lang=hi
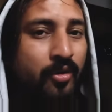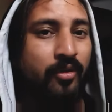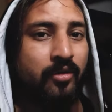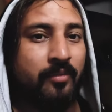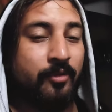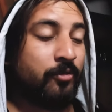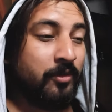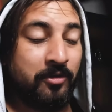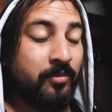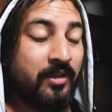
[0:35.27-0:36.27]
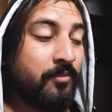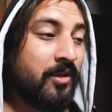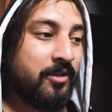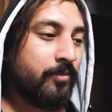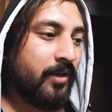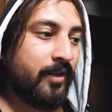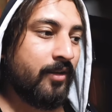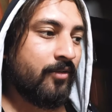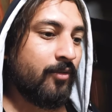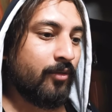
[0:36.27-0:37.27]
और अभी सुबह सुबह नमाज़ पढ़ा
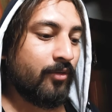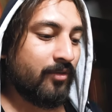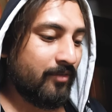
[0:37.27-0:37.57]
है और